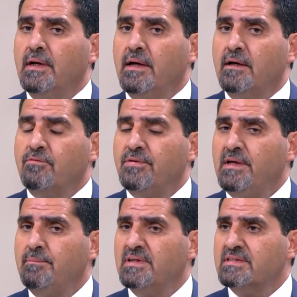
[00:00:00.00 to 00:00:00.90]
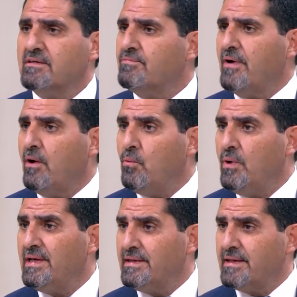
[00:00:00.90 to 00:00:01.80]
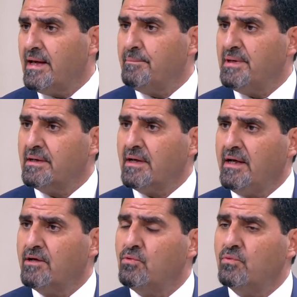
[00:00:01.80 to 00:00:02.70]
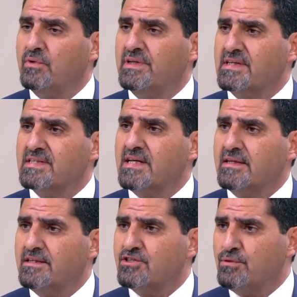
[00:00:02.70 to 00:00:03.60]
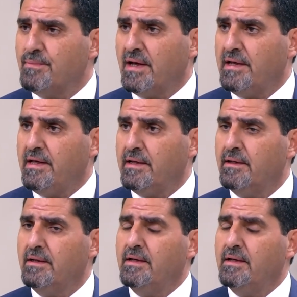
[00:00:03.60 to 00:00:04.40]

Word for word: آه، في من صف أول لثامن راح يكون الدراسات الاجتماعية